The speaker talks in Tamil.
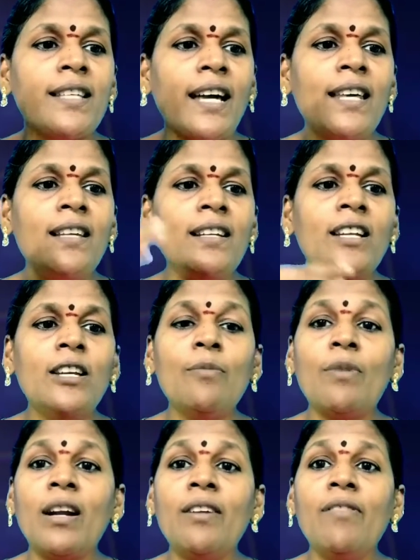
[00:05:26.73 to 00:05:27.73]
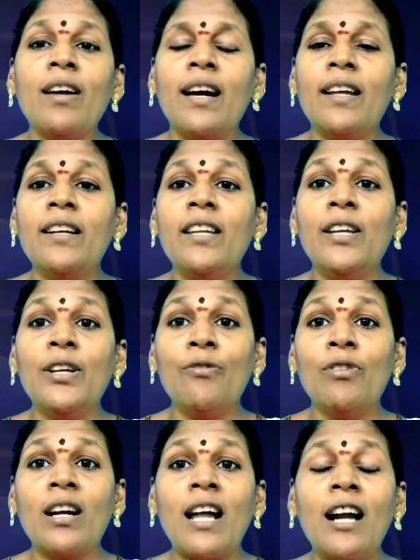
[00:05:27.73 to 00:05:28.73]
சைதனியனின் மனைவி ஹரிணி
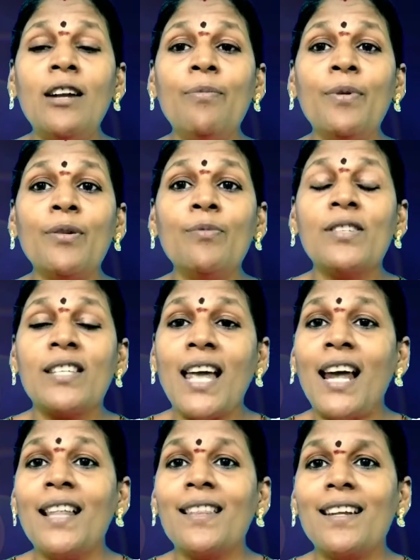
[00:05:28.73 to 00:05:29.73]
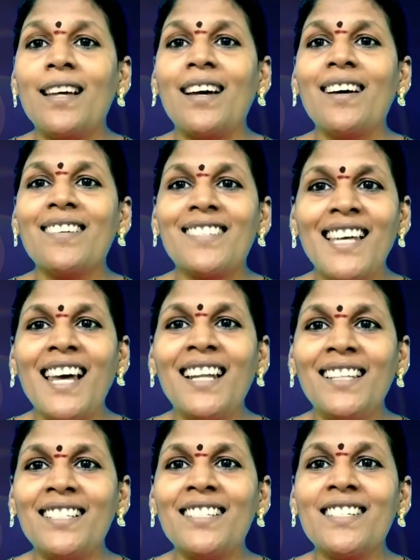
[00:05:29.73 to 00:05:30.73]
இவங்க நாலு பேரும் சேலத்தில்
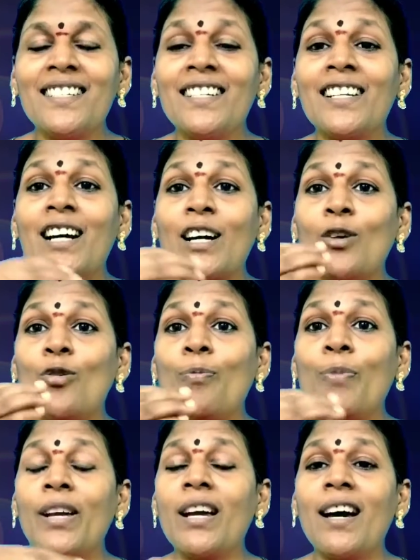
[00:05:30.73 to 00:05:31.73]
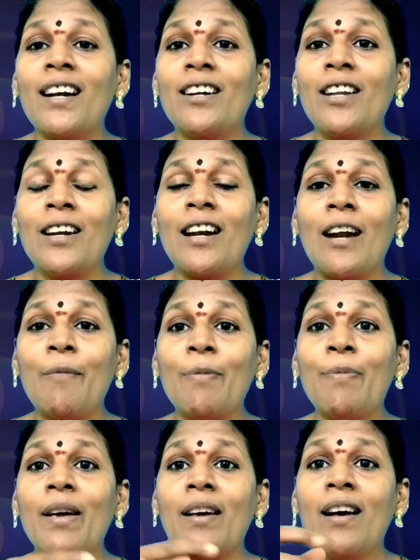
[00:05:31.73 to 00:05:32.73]
சேலத்தில் செஞ்சிட்டு இருக்காங்க குப்பைக்காரன் என்ற
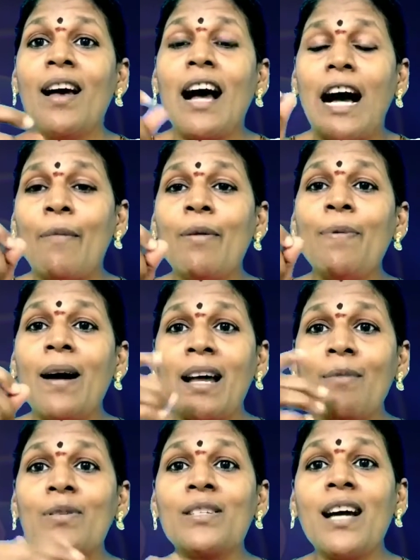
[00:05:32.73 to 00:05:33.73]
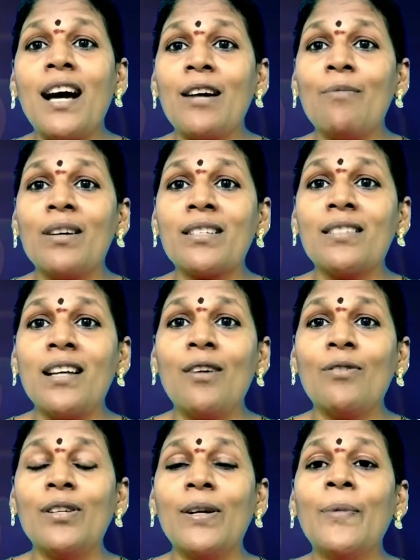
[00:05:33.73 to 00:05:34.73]
அமைப்பை அமைப்பு ஆரம்பித்தே ஆறு மாதம் தான்
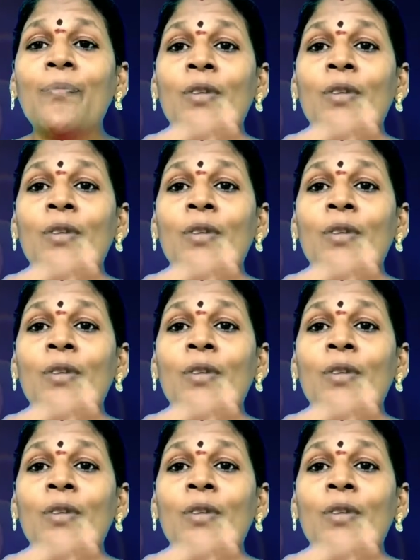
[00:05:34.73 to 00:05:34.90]
ஆகுது